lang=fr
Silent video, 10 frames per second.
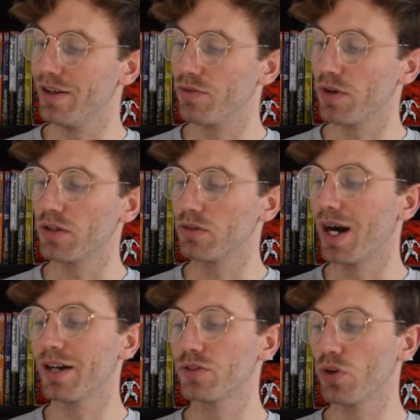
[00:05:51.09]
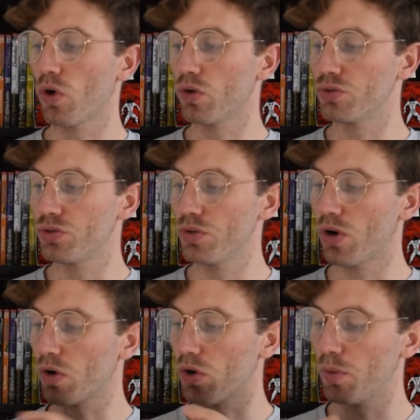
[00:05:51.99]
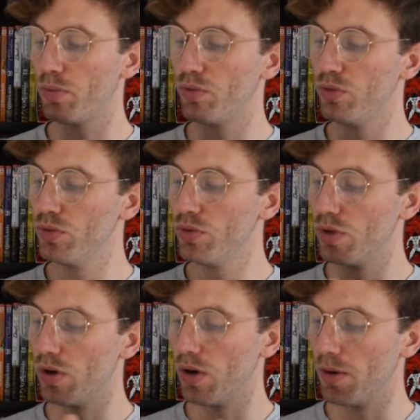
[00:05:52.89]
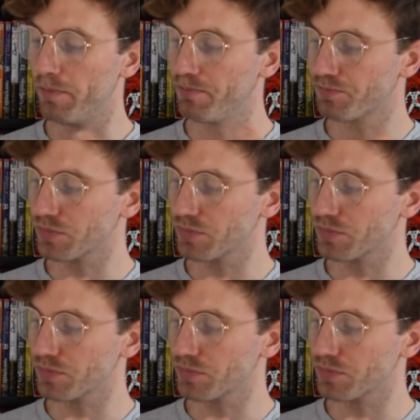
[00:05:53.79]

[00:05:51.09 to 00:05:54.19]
enfin, à ce rendu encore plus, euh,